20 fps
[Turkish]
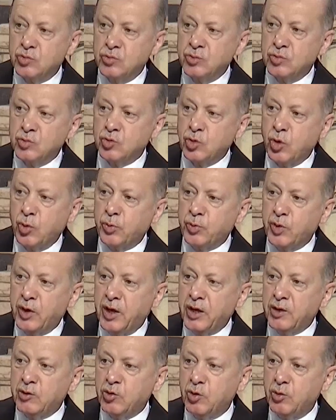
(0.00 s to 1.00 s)

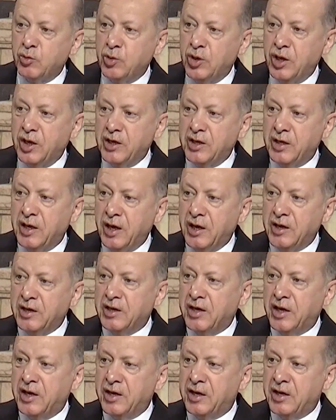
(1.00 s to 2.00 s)
toprağa gömülen her
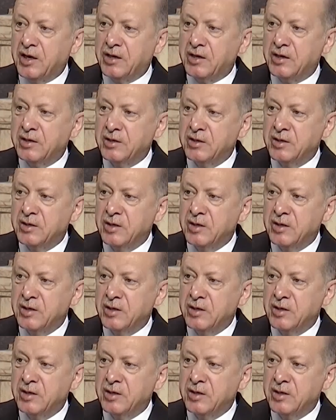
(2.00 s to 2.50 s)
kaynak